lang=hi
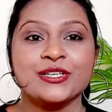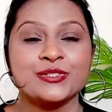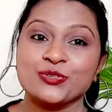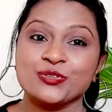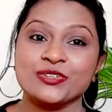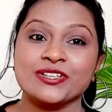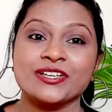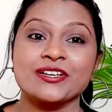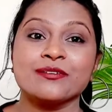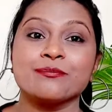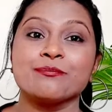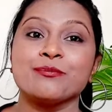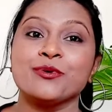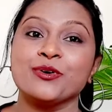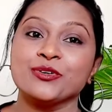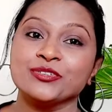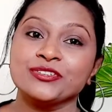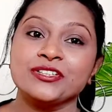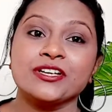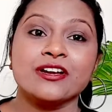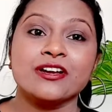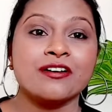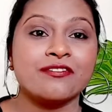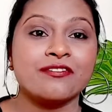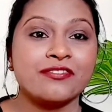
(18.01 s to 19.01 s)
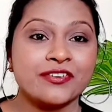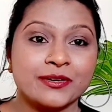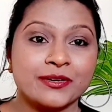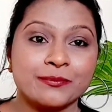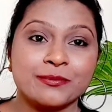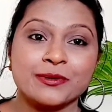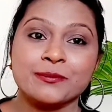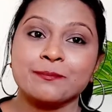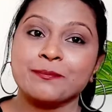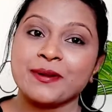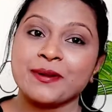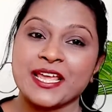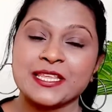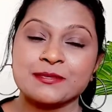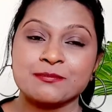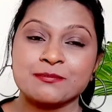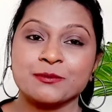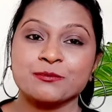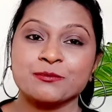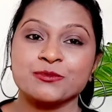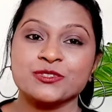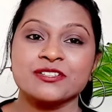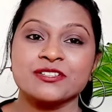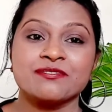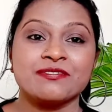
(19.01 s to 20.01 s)
जो कि बहुत ही अफोर्डेबल प्राइस में
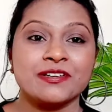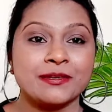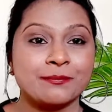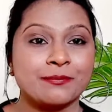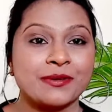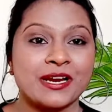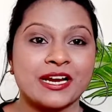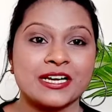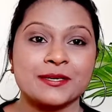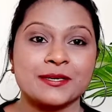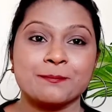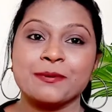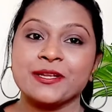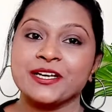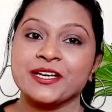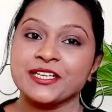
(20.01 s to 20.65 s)
मुझे फ्लिपकार्ट